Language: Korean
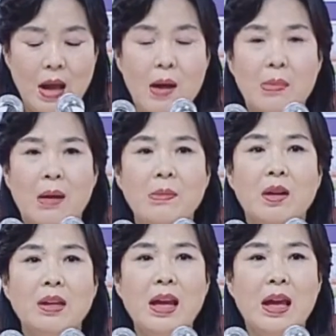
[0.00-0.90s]

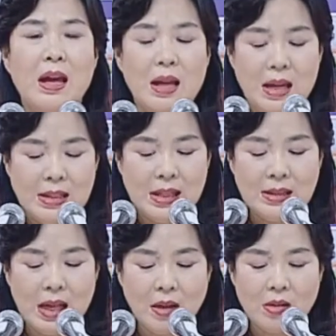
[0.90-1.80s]
반면에
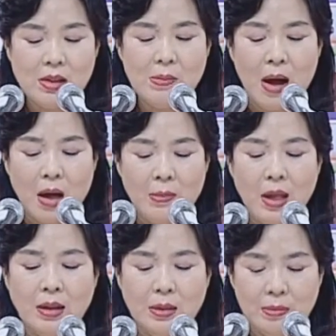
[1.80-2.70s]
세상 것이 마음에
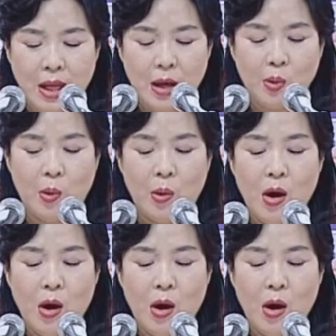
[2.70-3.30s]
틈타고